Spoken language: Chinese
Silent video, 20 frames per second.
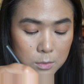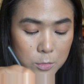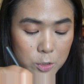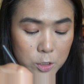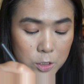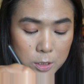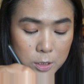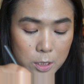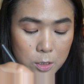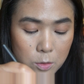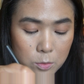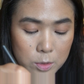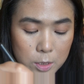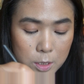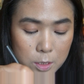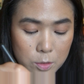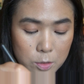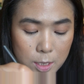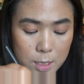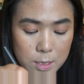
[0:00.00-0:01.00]
直接用这
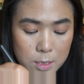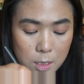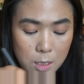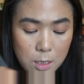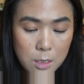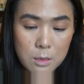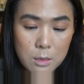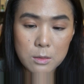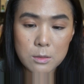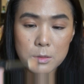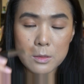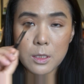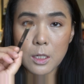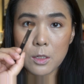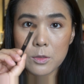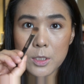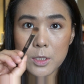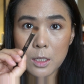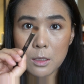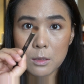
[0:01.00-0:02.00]
个刷子啊，然后
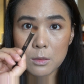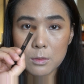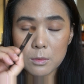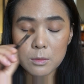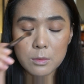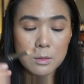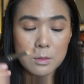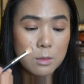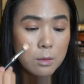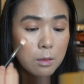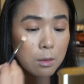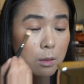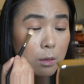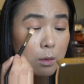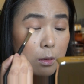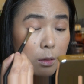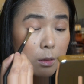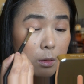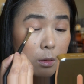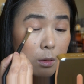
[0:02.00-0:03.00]
这样，
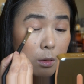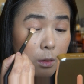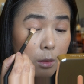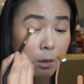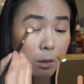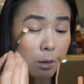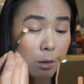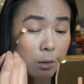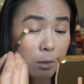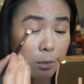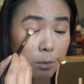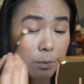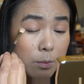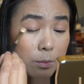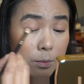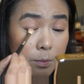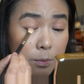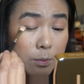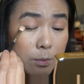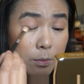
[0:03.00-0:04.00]
然后
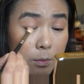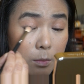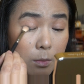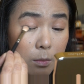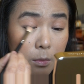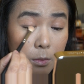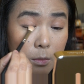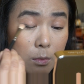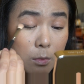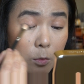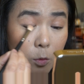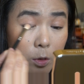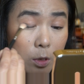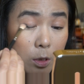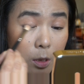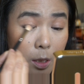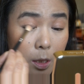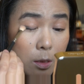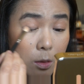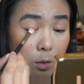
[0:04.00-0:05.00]
我那
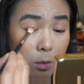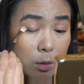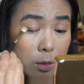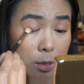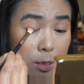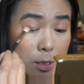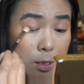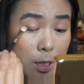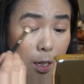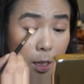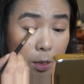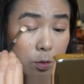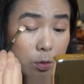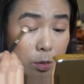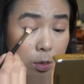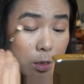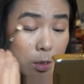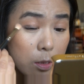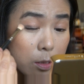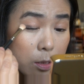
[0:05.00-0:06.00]
天用了一下，就
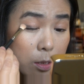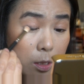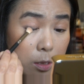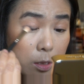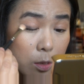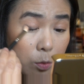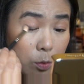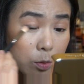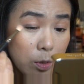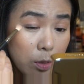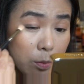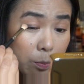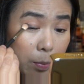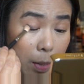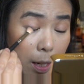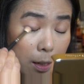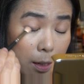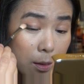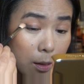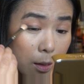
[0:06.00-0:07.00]
是上色度一
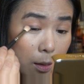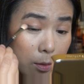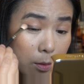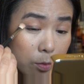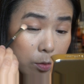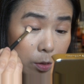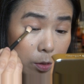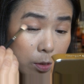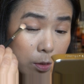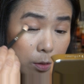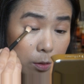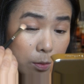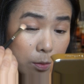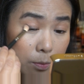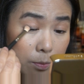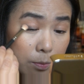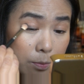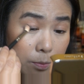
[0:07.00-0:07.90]
般啊，就是